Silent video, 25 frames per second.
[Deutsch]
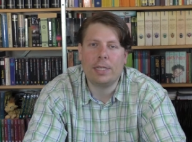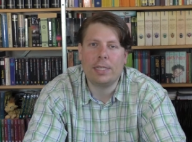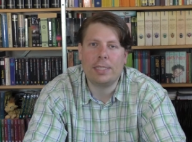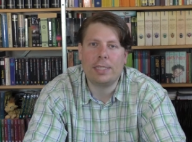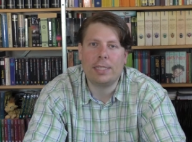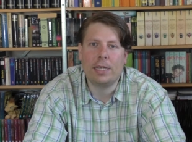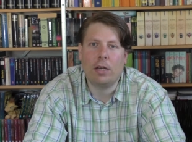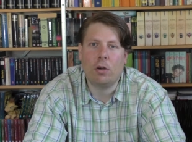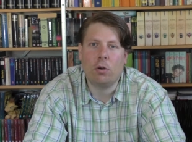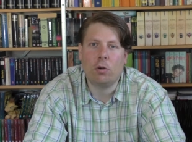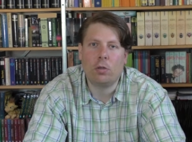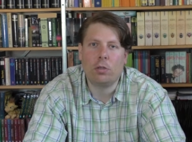dass
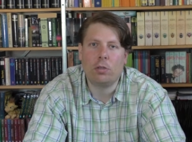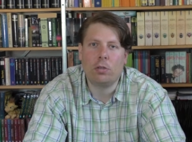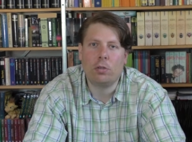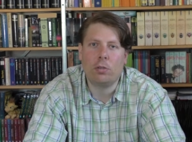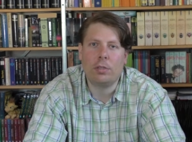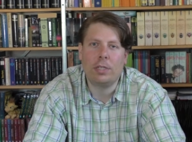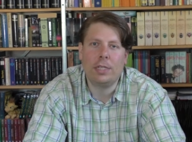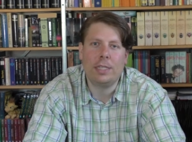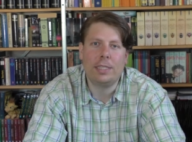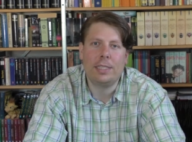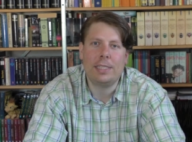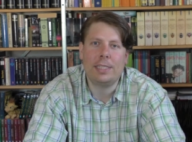sie auch
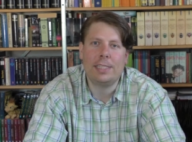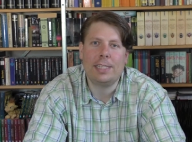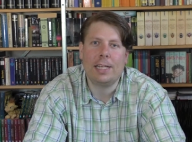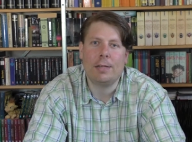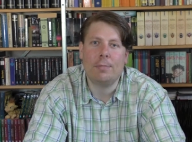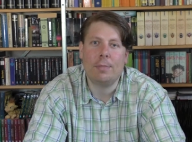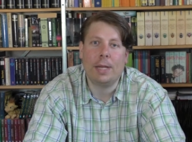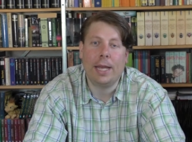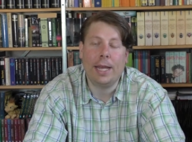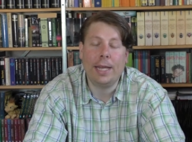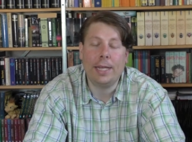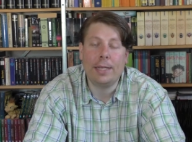noch nicht
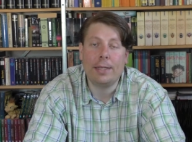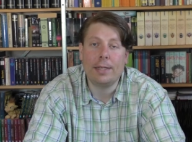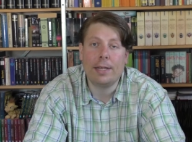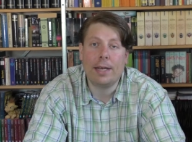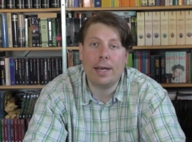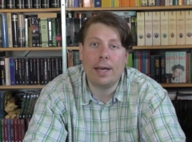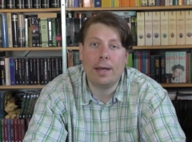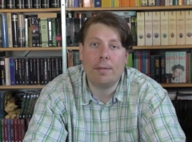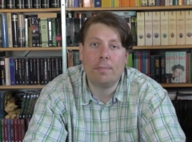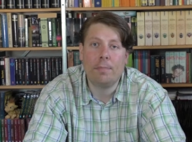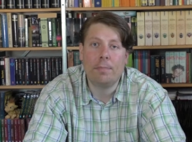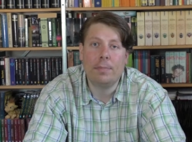dieselben Rechte
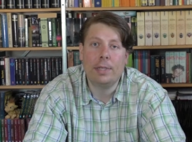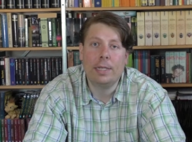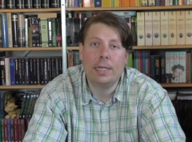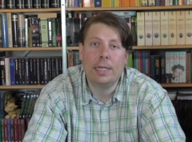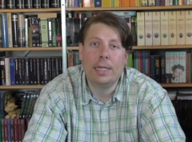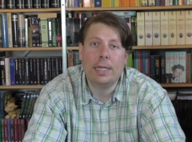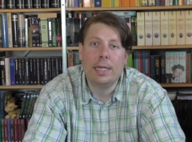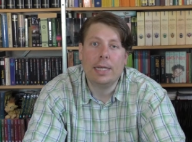haben.